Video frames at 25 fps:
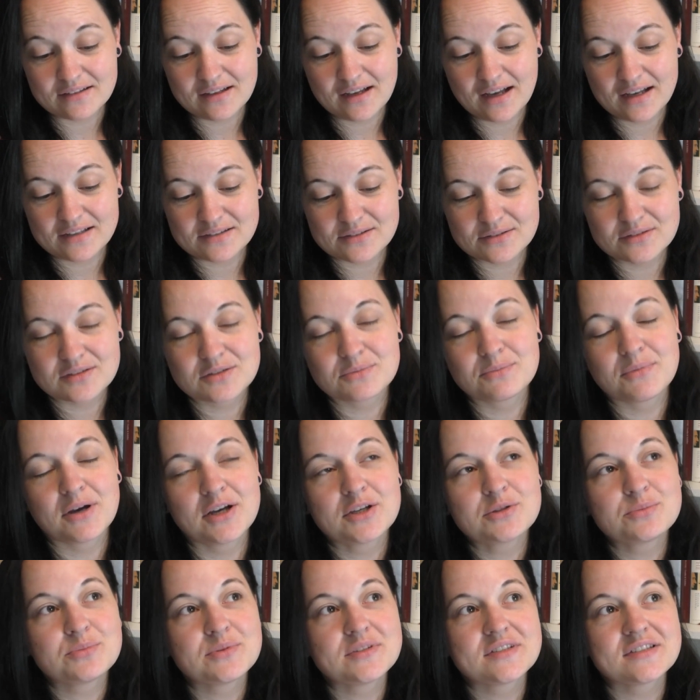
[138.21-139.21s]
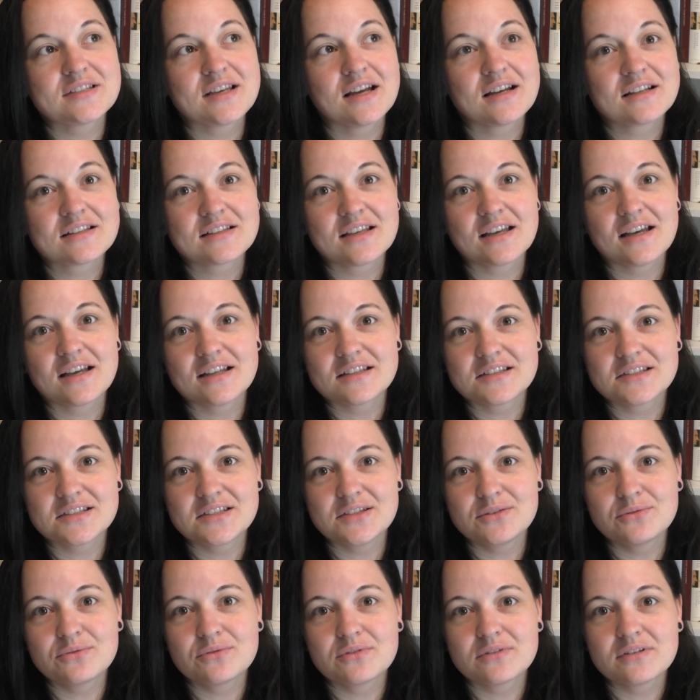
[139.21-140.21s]
Also zum Beispiel sagt er,
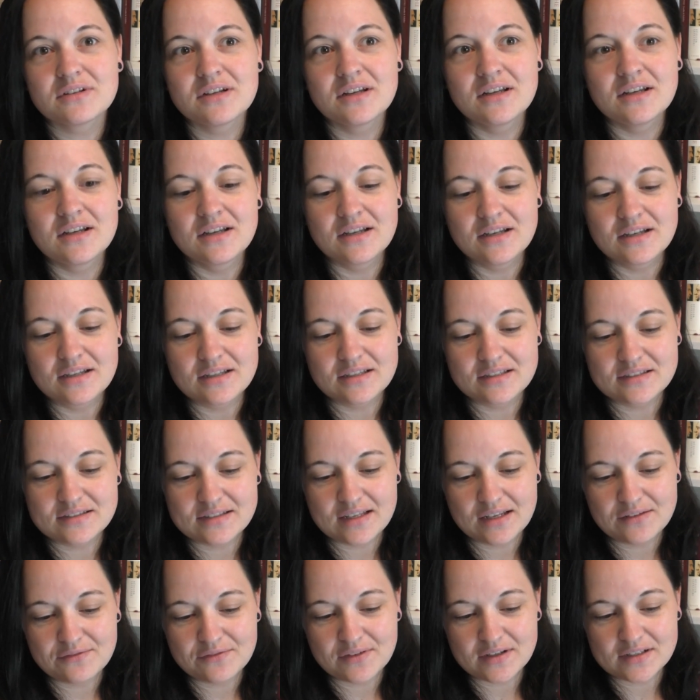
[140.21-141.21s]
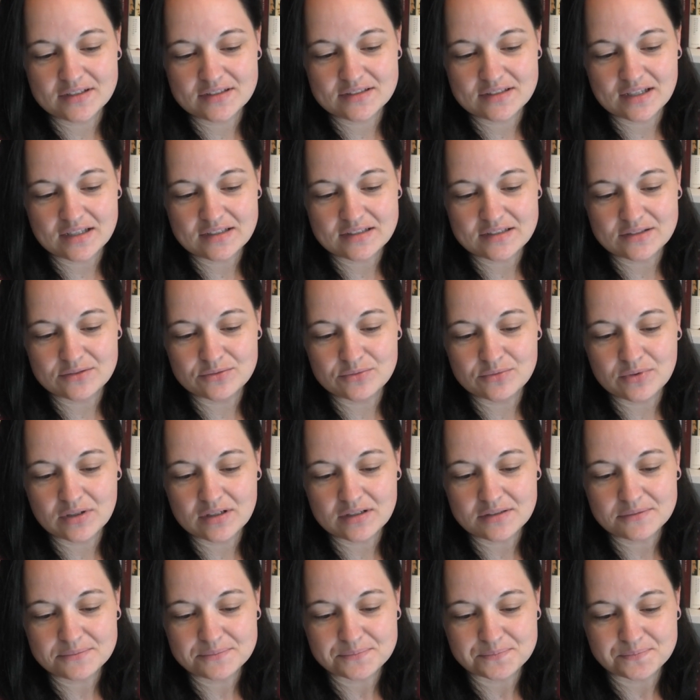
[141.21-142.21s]
Erziehung ist etwas, das
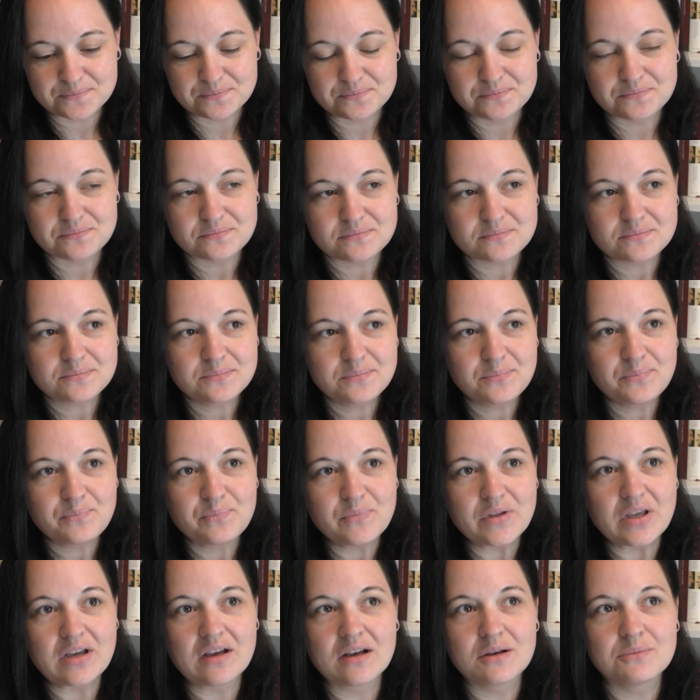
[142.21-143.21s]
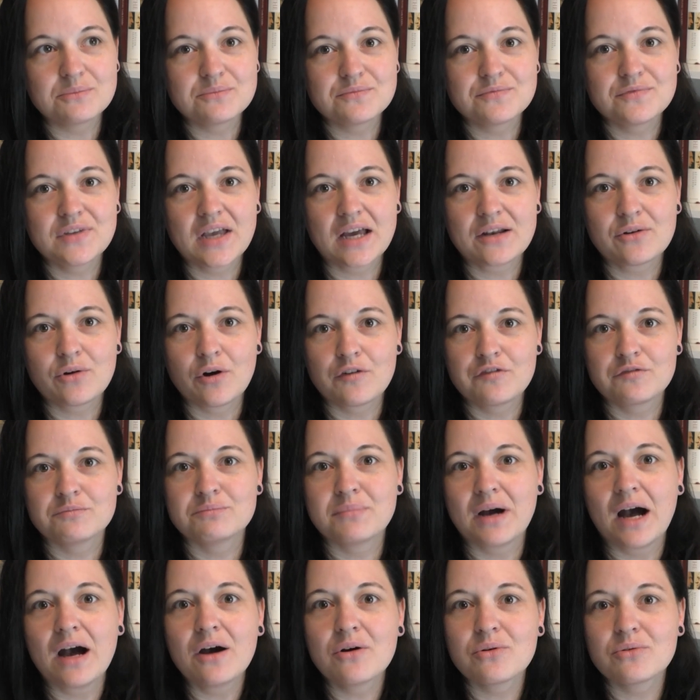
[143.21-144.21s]
nur ähm, wie eine
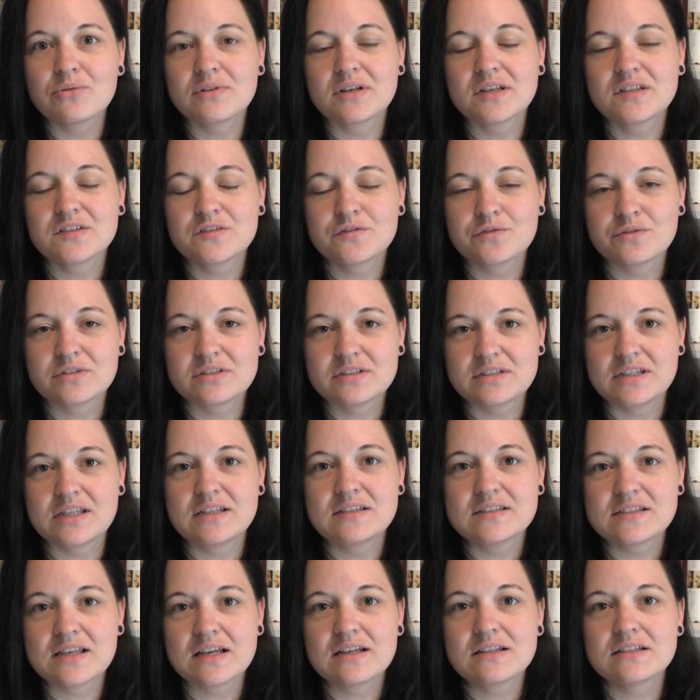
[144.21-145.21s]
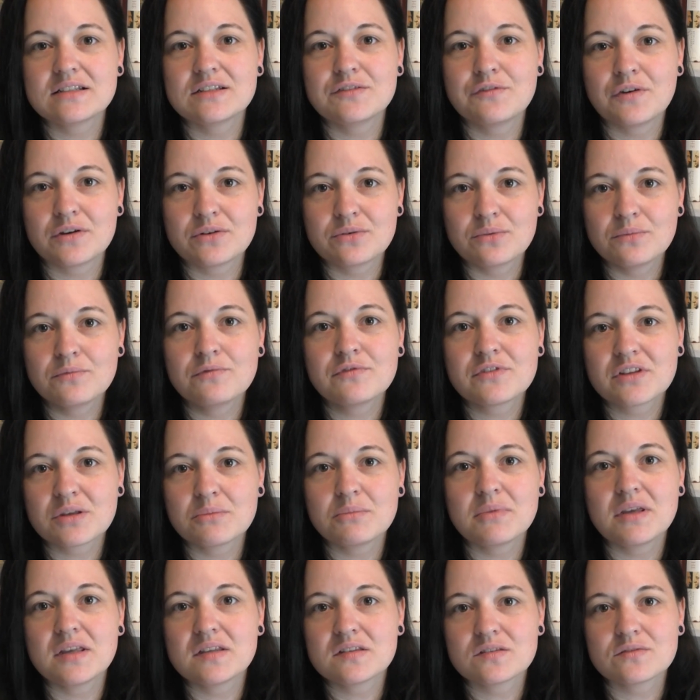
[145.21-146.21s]
Offenbarung ist von den Sachen, die
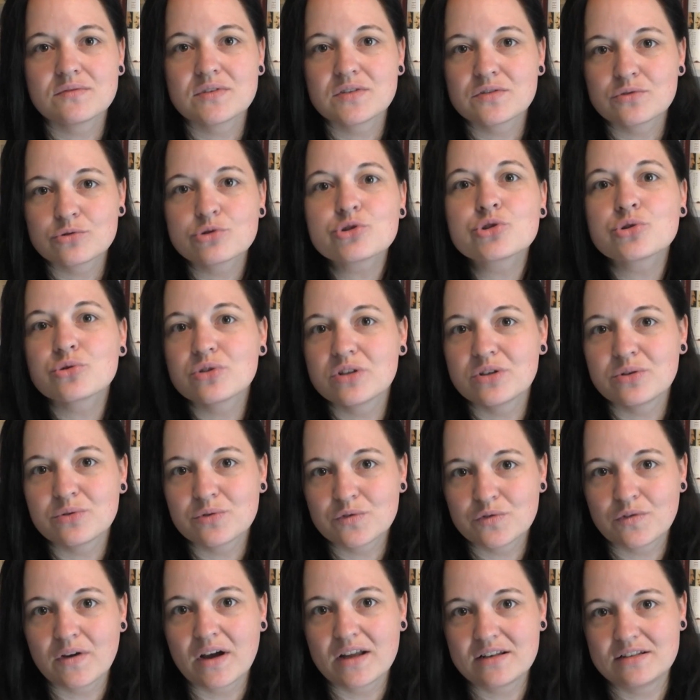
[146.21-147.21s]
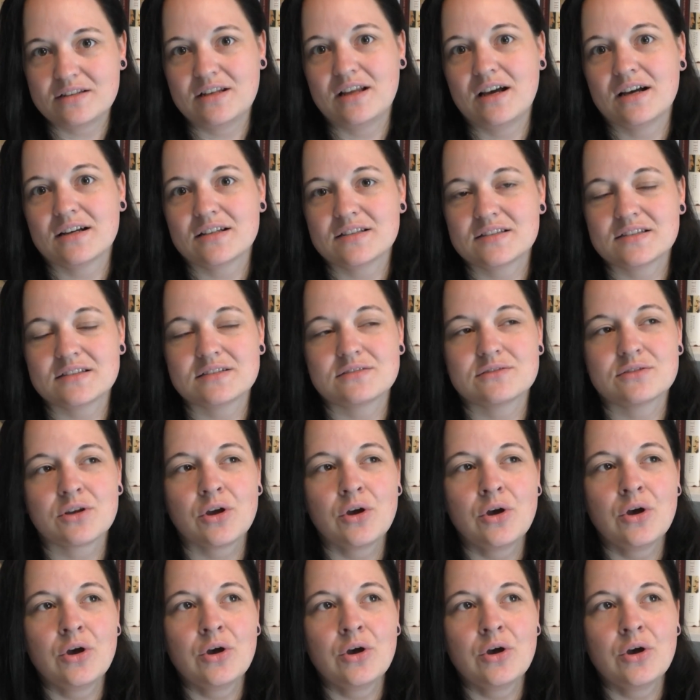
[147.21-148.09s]
vernunftgemäß sowieso schon in uns veranlagt sind.